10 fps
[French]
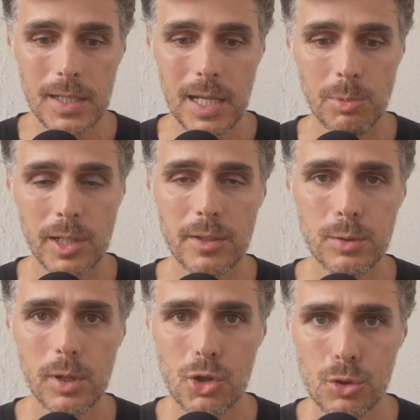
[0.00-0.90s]
La planète
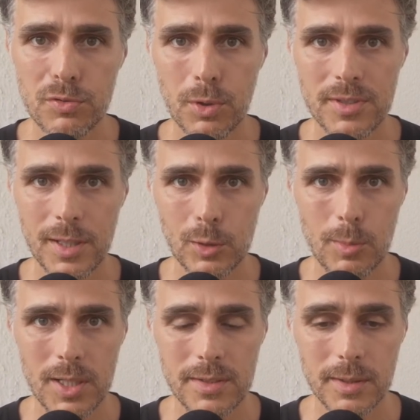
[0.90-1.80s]
se réchauffe dans sa
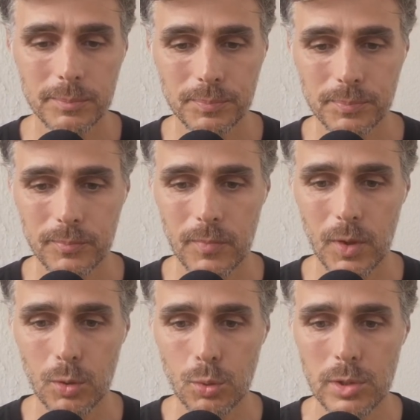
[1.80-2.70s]
globalité.
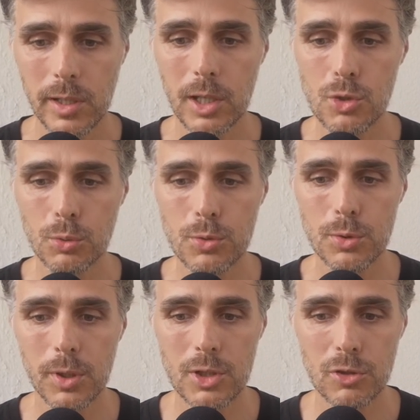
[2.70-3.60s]
Toutes les régions ne
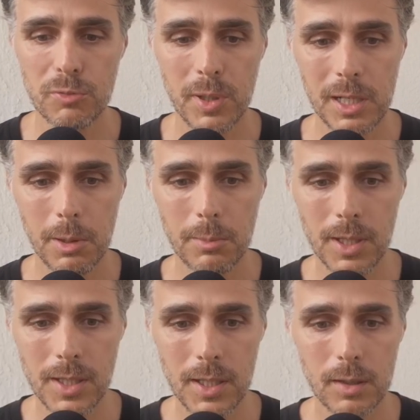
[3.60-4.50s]
se réchauffent pas de la même
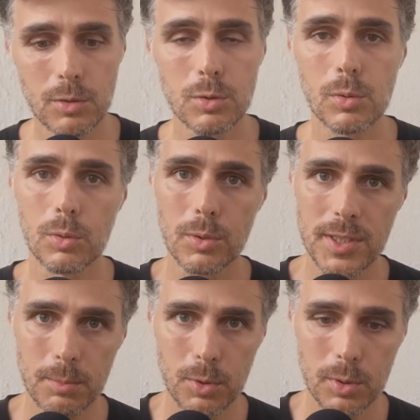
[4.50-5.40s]
manière selon le
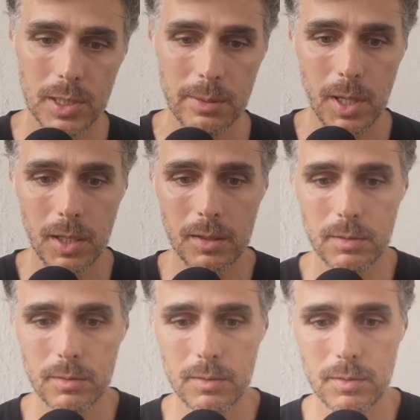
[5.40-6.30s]
type de
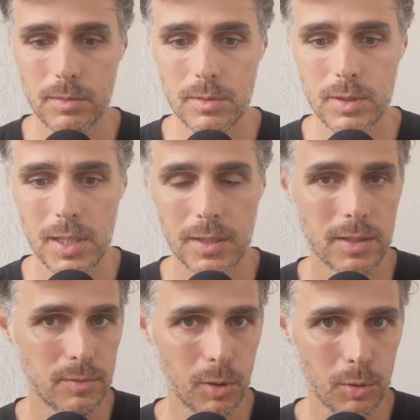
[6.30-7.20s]
climat. Il y a des
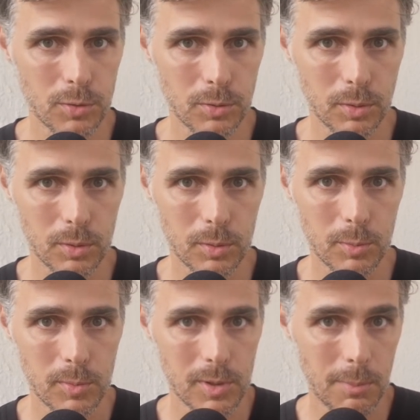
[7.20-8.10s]
différences entre
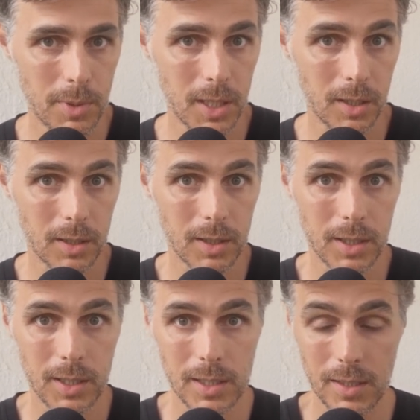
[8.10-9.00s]
la mer
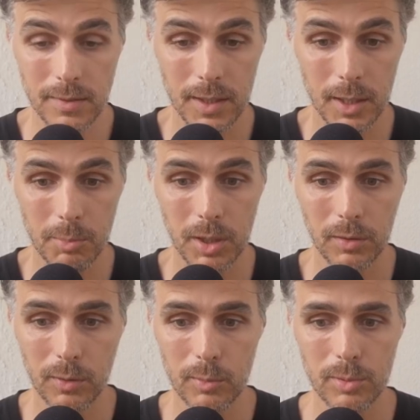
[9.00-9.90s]
et Terre, par
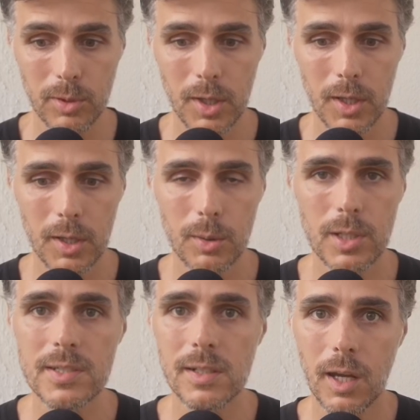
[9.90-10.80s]
exemple, une
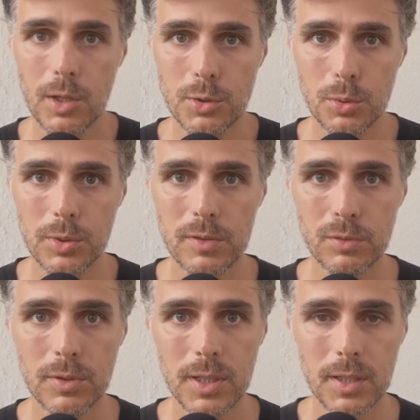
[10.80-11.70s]
accélération au
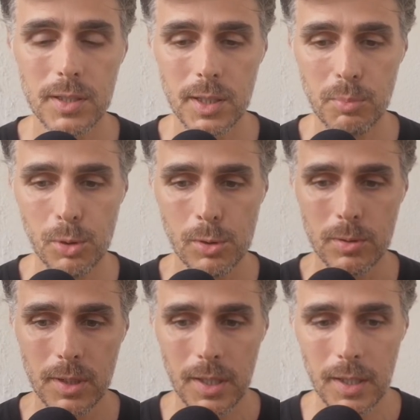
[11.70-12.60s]
niveau des, pôles.
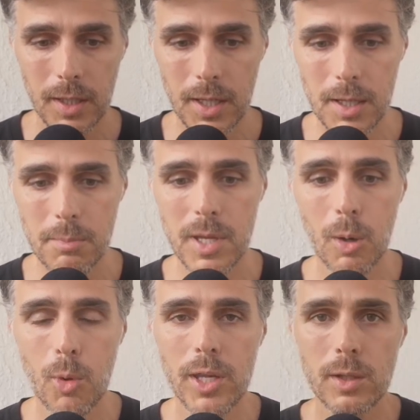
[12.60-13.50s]
Mais
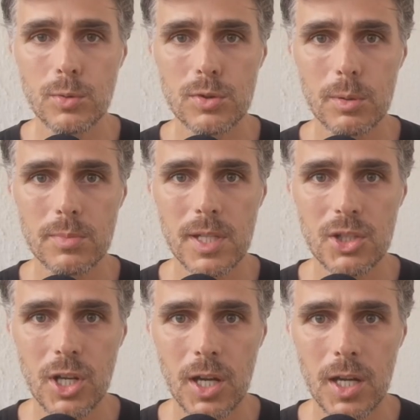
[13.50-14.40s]
en moyenne, nous sommes
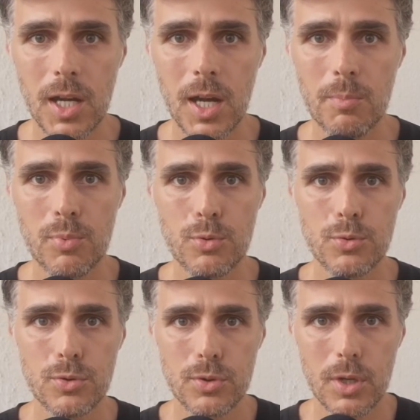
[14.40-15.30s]
déjà à
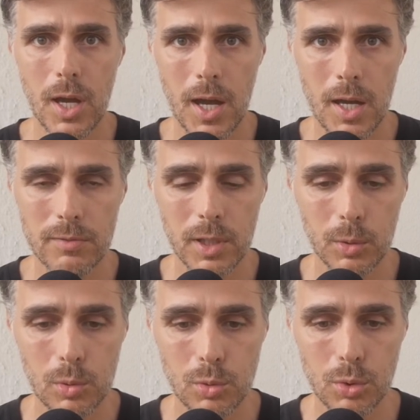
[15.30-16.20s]
plus 1,2
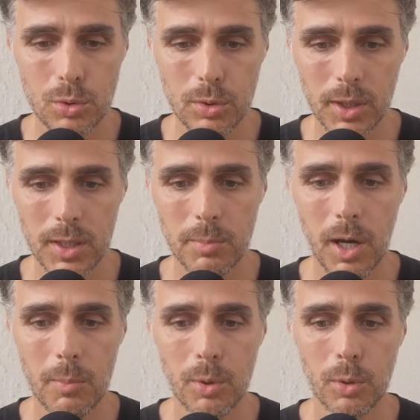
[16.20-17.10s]
degré
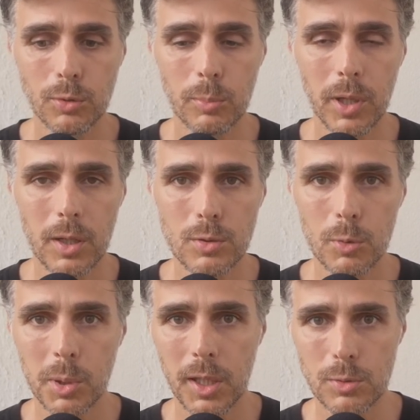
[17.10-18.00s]
par rapport aux
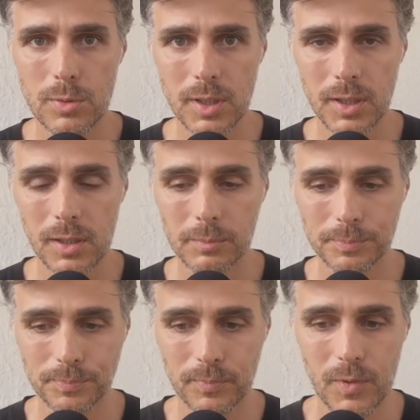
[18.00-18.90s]
températures pré-industrielles.
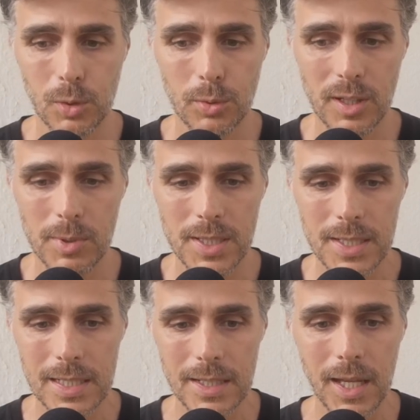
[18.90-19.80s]
Nota
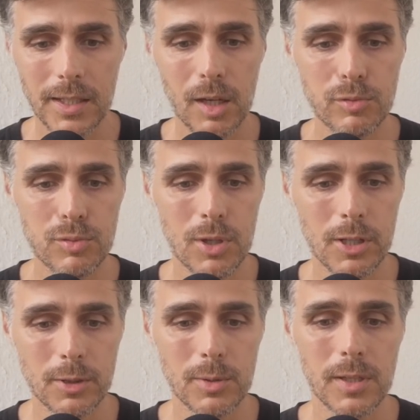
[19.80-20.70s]
bene, la dernière fois
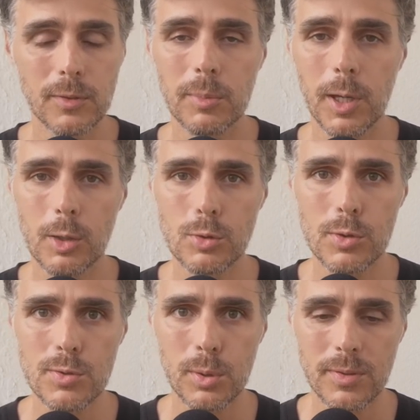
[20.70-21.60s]
que la
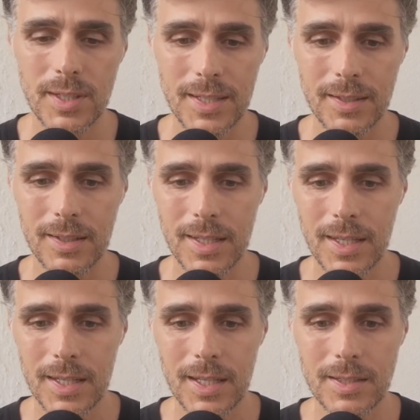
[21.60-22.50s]
température sur Terre
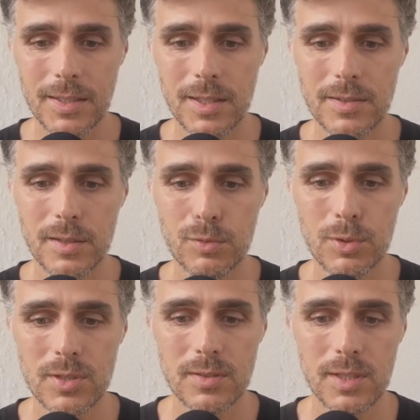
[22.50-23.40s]
était à ce niveau,
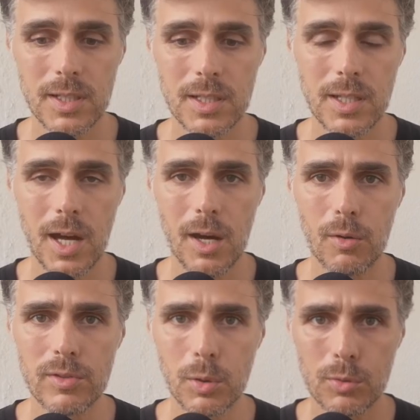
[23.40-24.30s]
c'était il y a
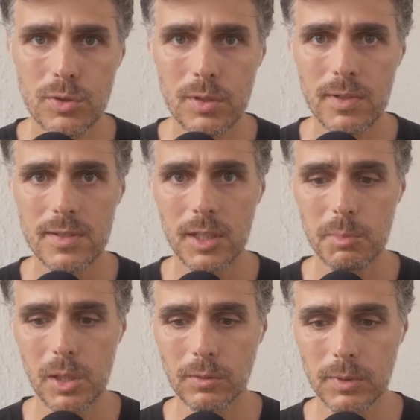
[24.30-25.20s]
environ 125
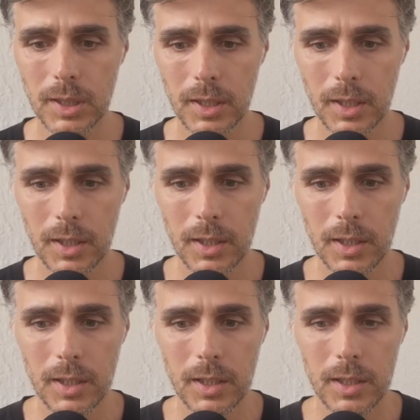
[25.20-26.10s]
000 ans.
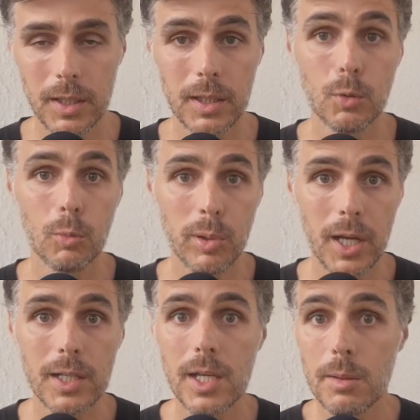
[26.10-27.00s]
Et non
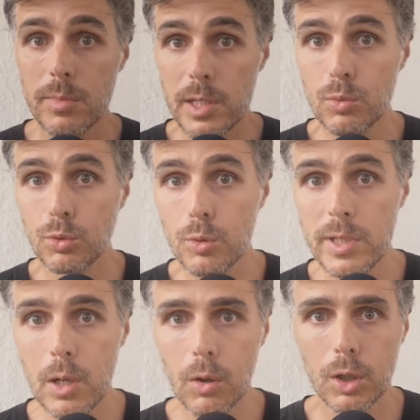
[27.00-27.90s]
pas il y a 1000 ou
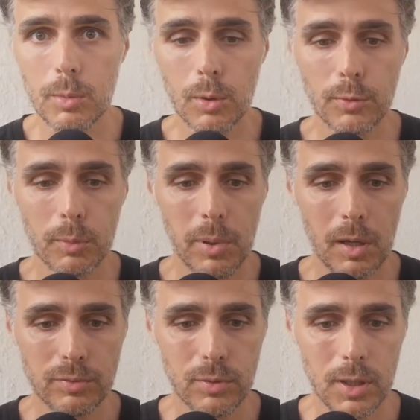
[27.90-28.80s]
2000 ans, comme l'entend
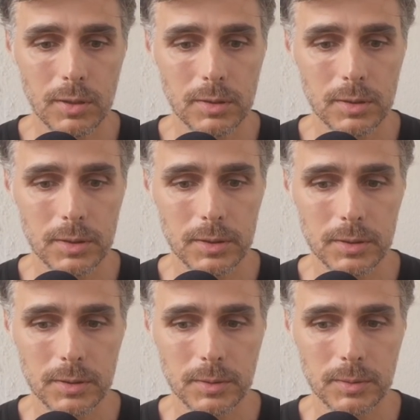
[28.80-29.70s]
parfois,
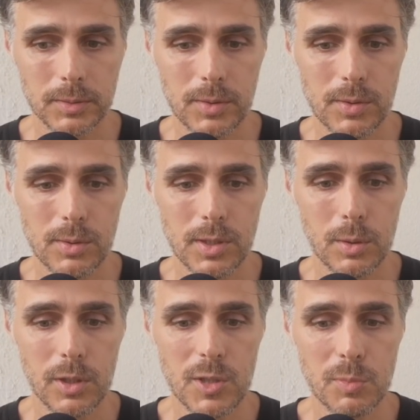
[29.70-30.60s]
euh, ce qui
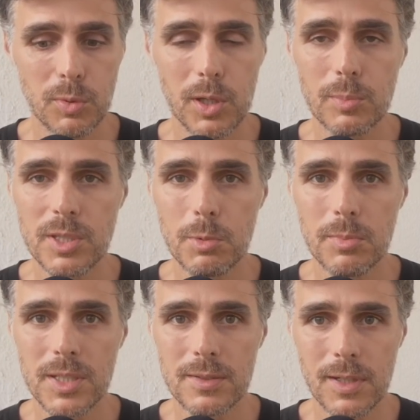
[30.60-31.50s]
correspond à l'optimum
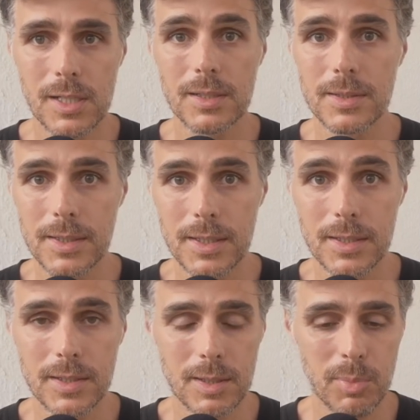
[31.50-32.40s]
médiéval et qui
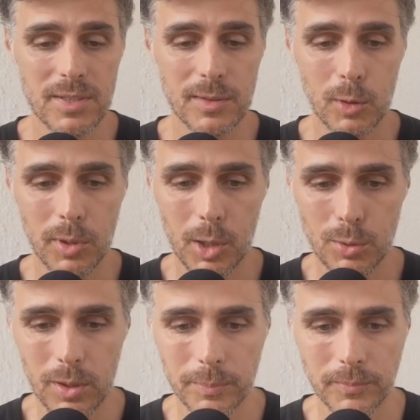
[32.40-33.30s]
n'était pas ces
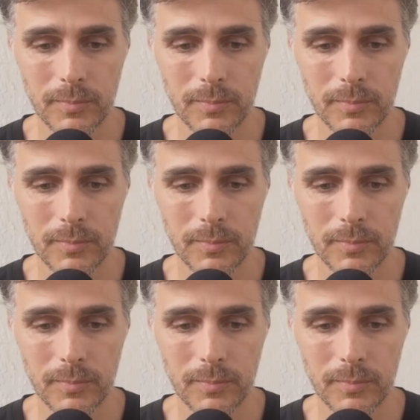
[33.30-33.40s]
températures-là.